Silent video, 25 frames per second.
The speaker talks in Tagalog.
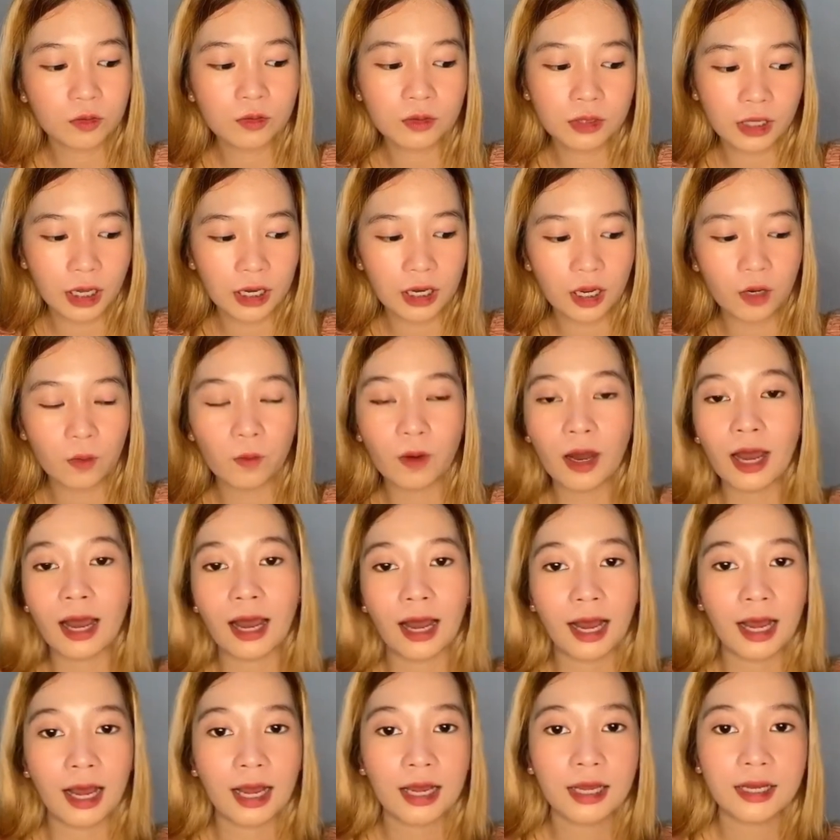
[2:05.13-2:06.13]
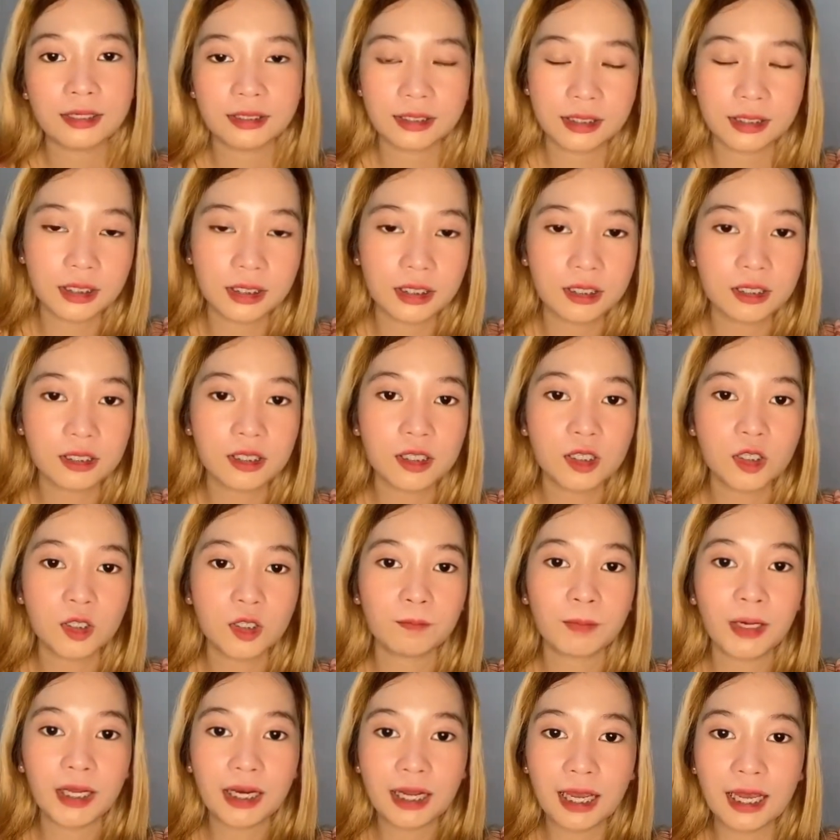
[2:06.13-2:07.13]
dalawa is
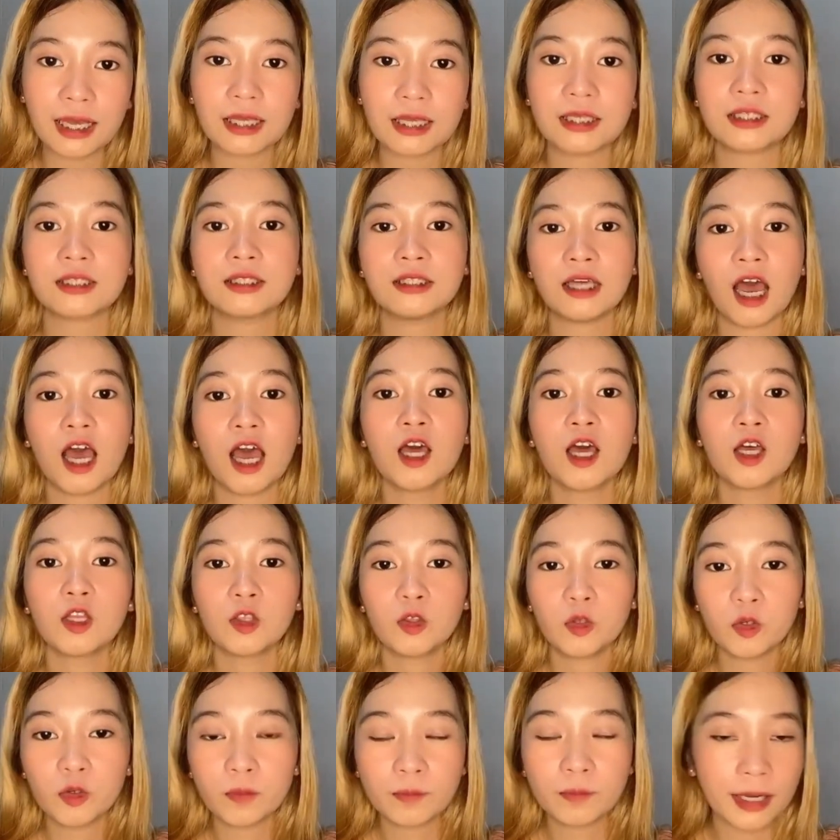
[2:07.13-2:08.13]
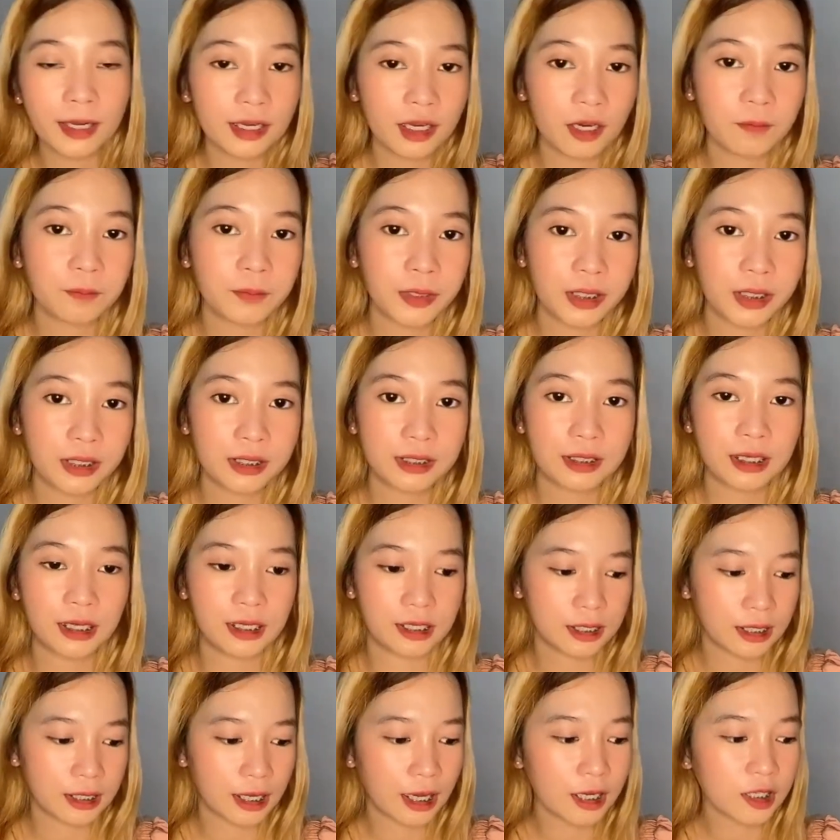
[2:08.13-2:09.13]
parehas na 2
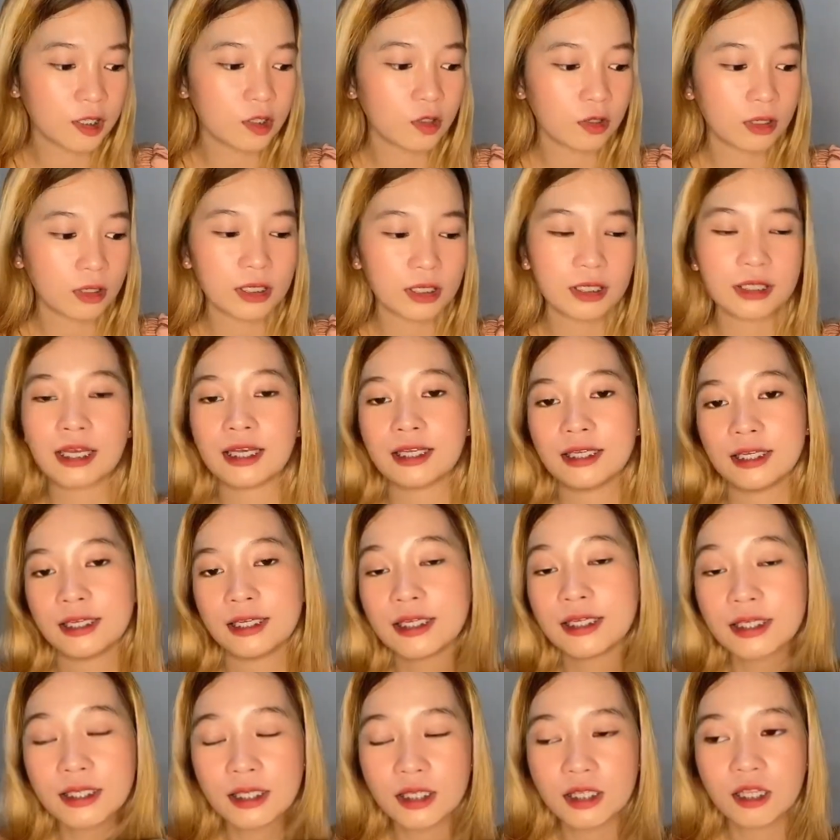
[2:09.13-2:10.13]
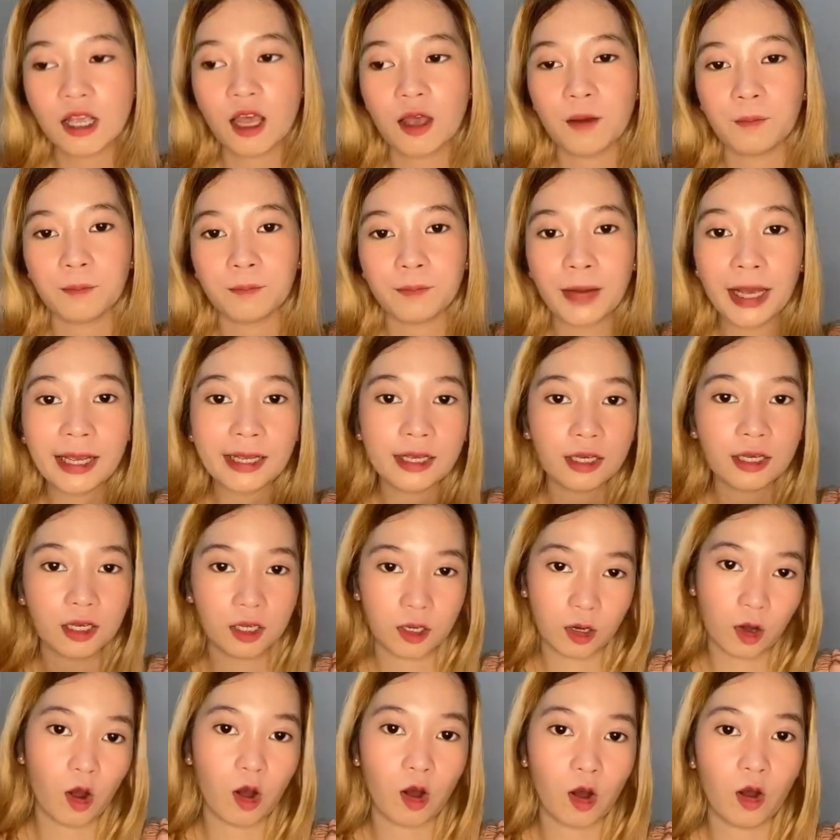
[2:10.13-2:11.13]
megapixels and yung isa is
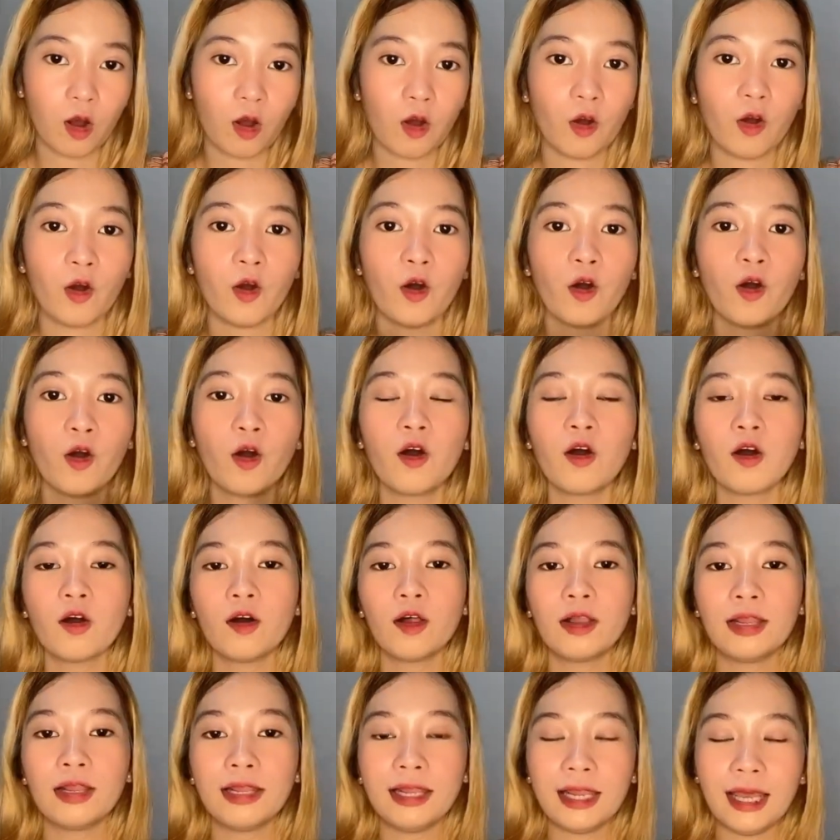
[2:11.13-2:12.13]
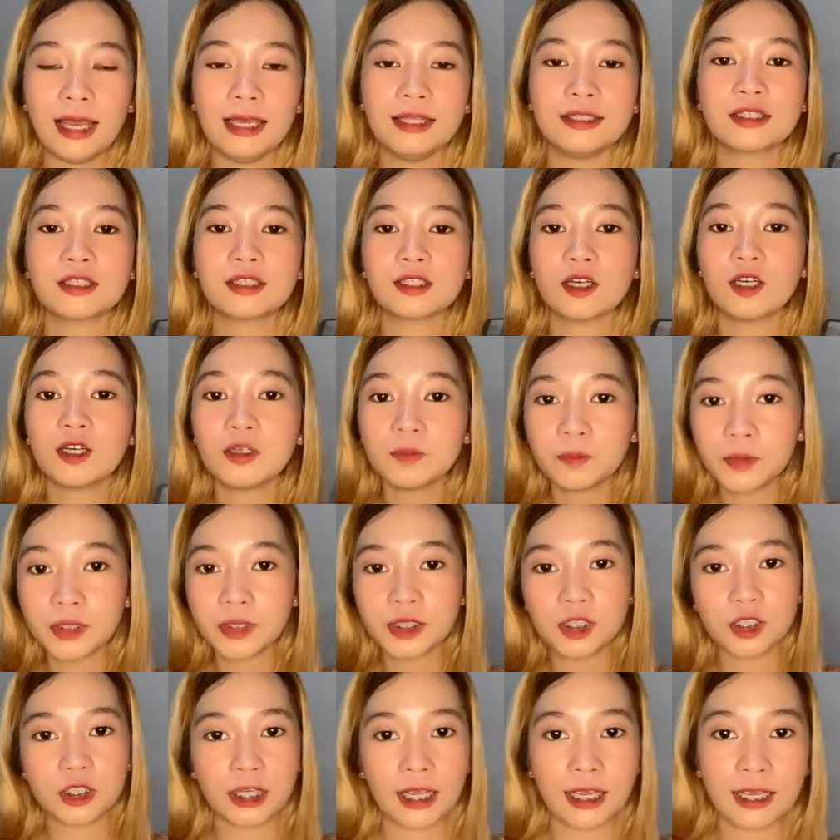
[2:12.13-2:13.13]
micro lens or
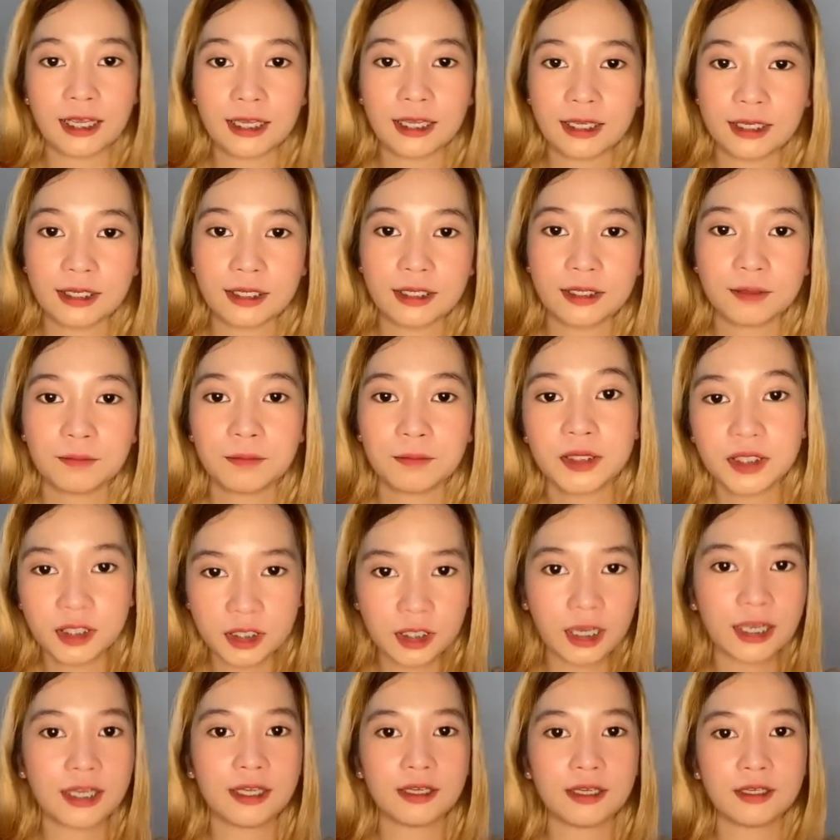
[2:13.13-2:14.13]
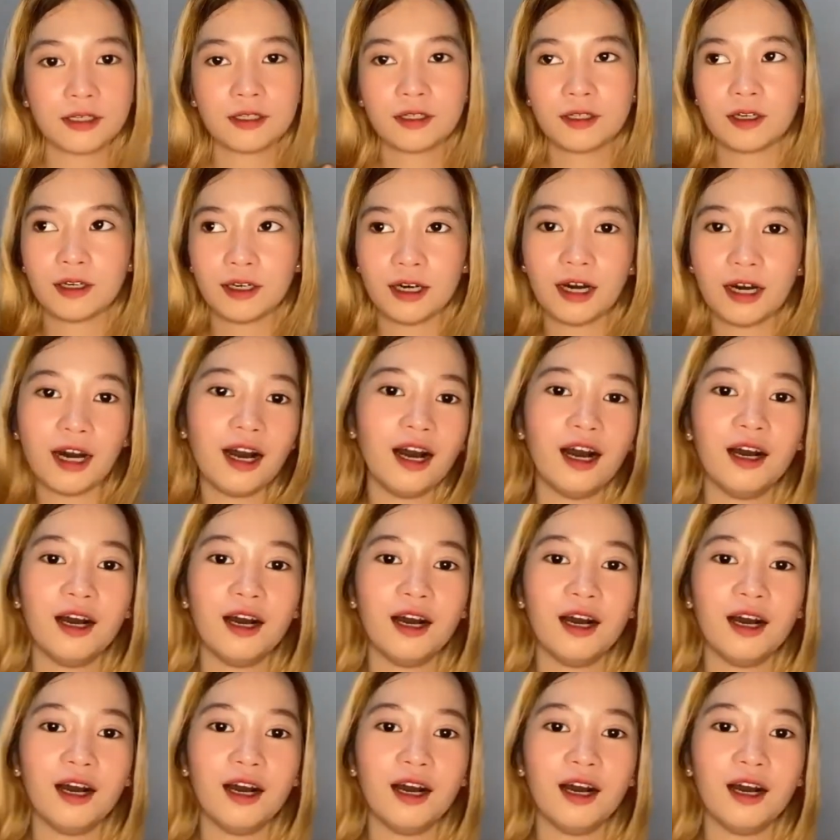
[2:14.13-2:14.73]
VGA. VGA. Oo,